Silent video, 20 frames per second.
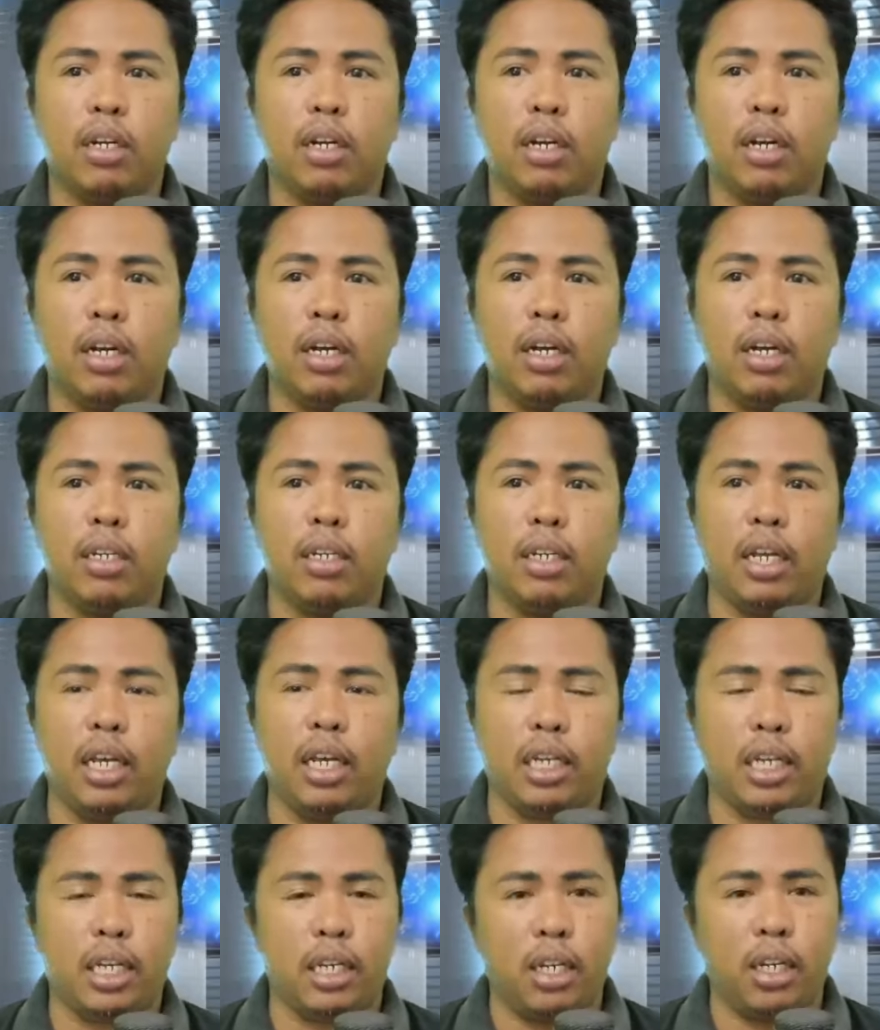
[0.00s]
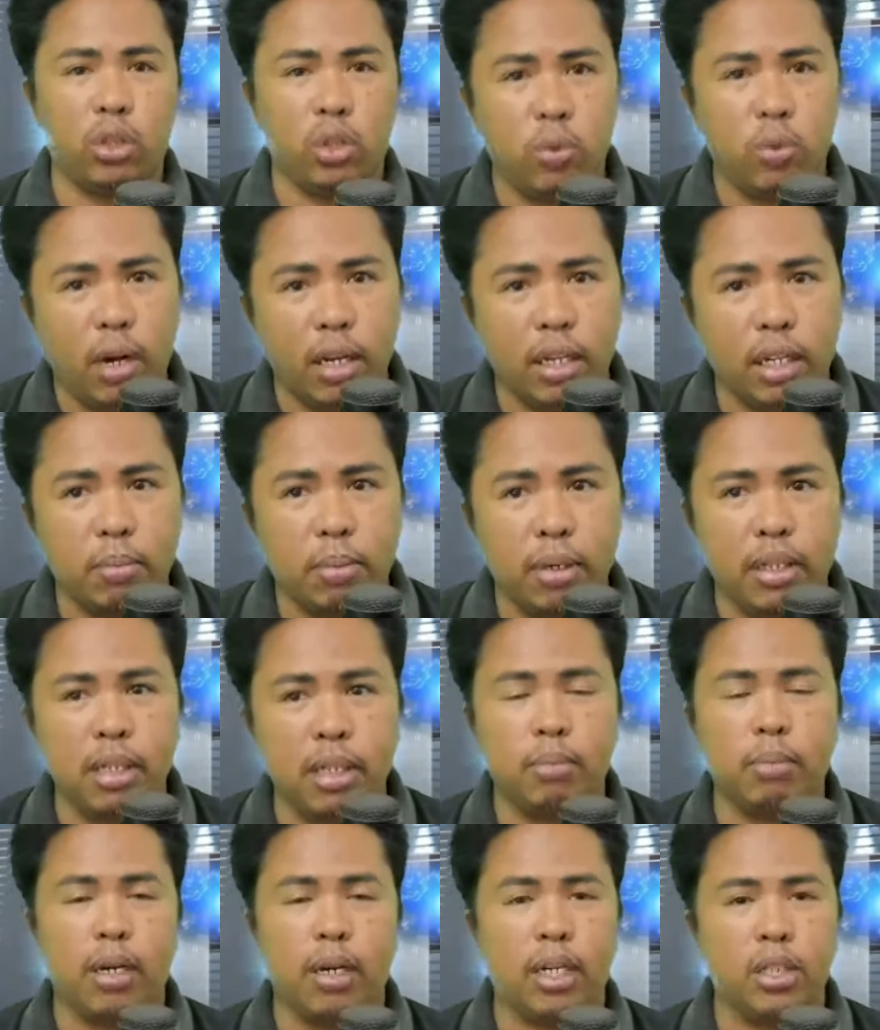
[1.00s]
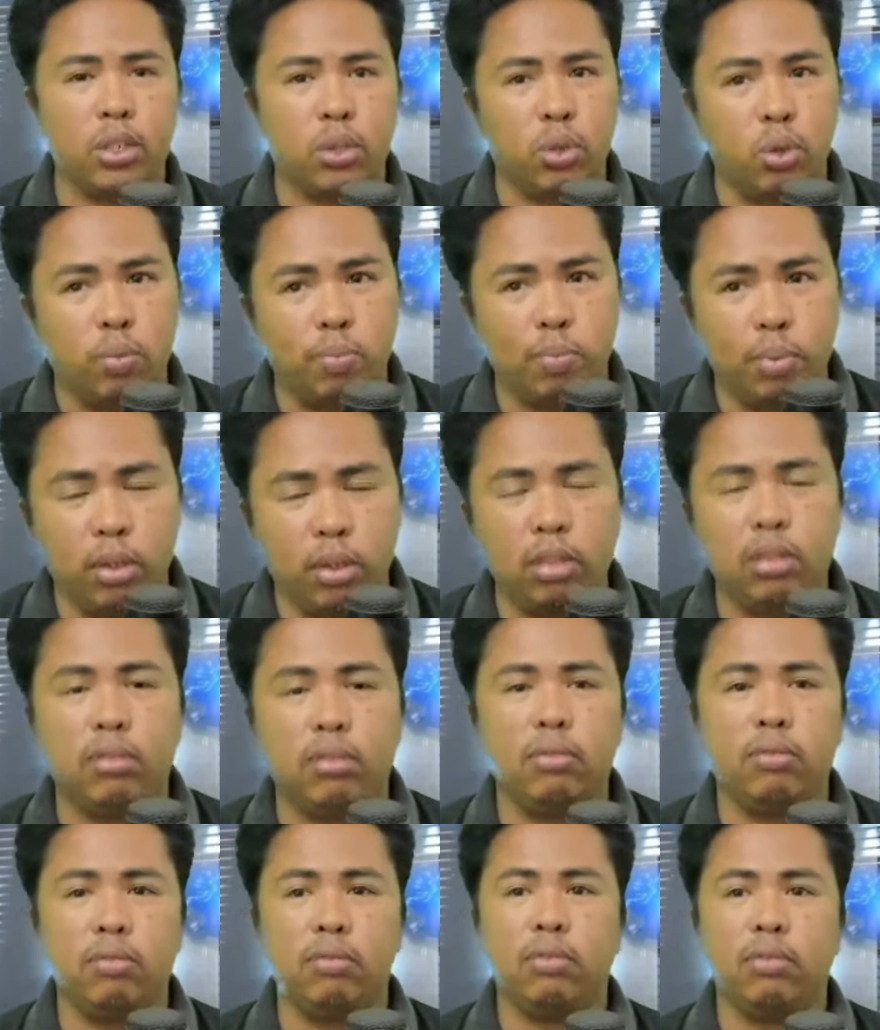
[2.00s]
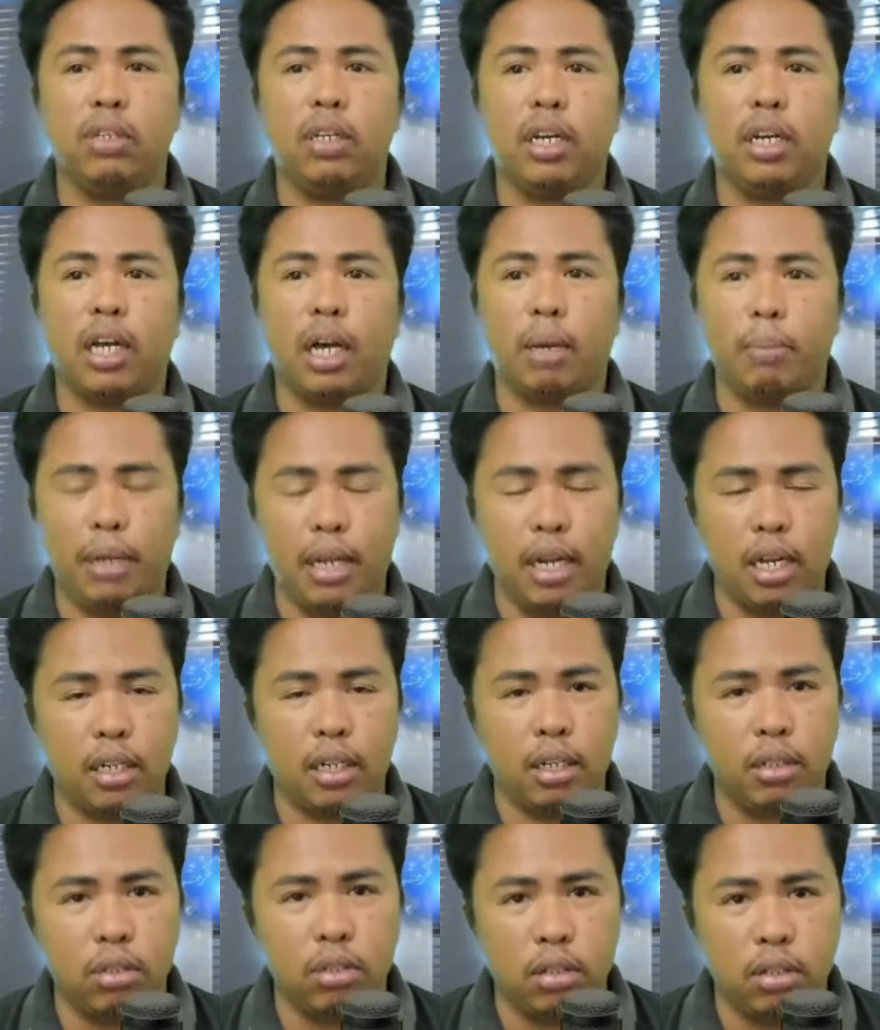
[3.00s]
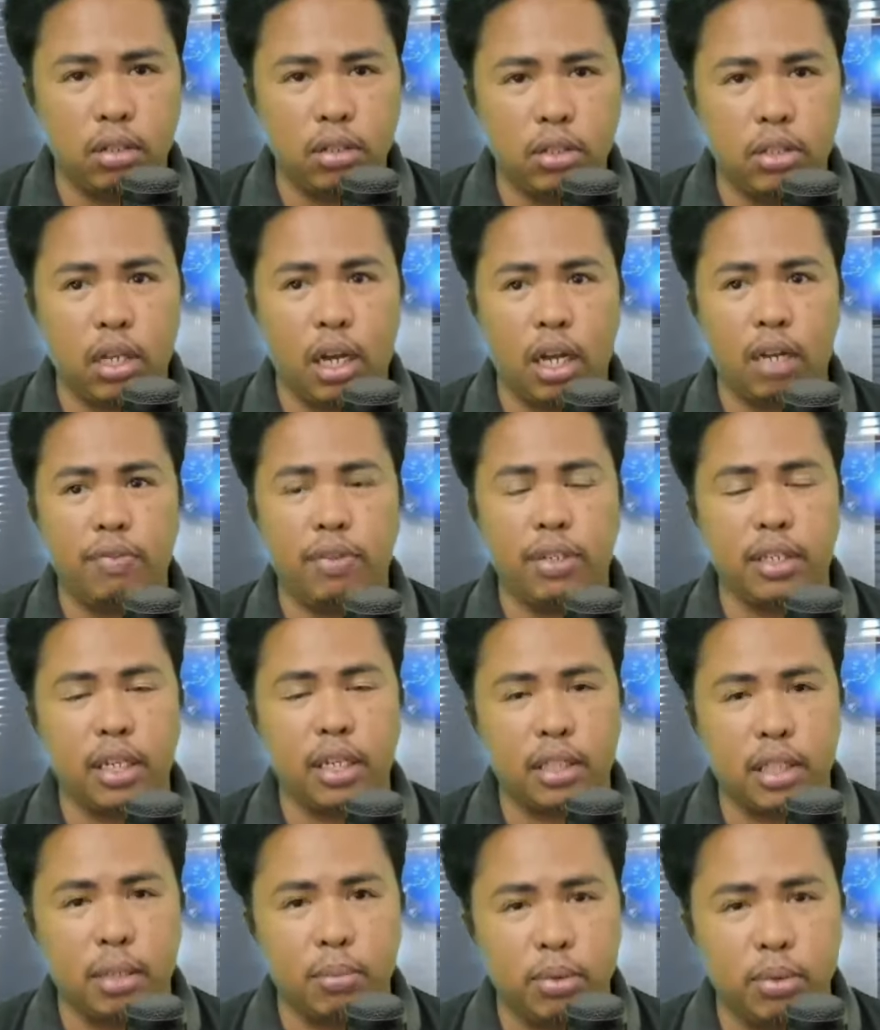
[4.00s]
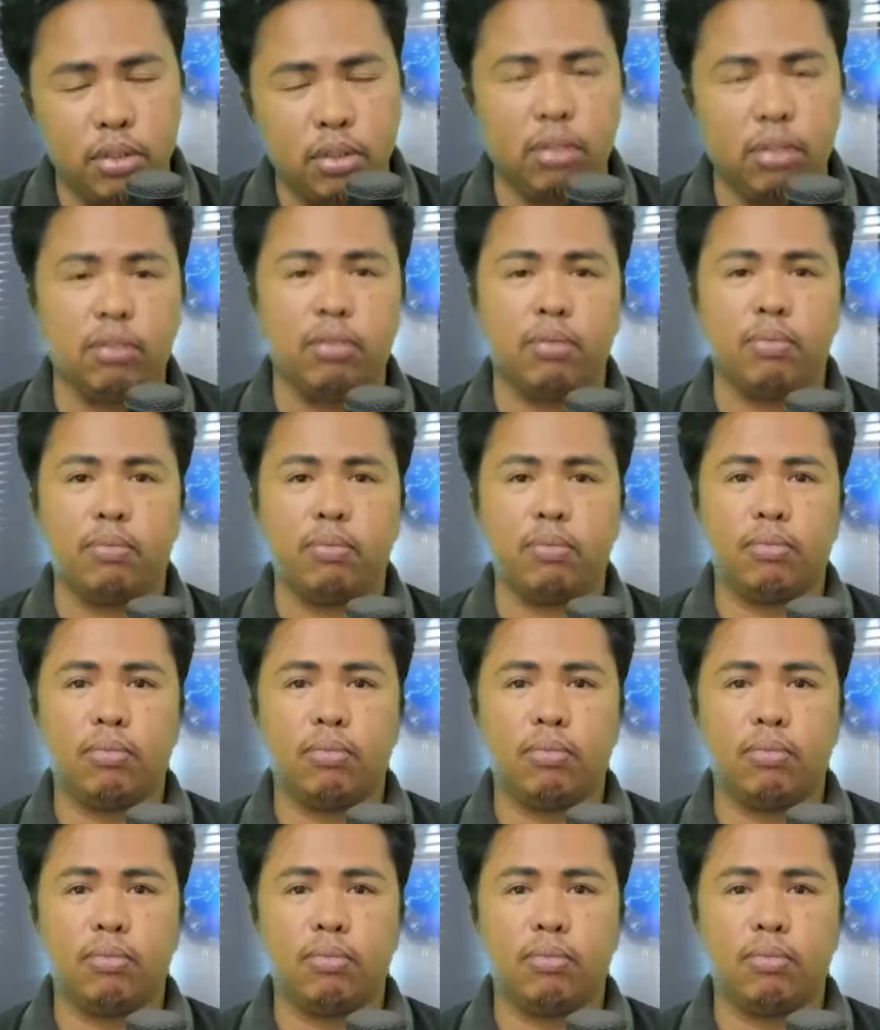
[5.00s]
Uh, ah, na ikinatuwa naman ng mga sulpot kabilang na doon si Alvin Gitamundok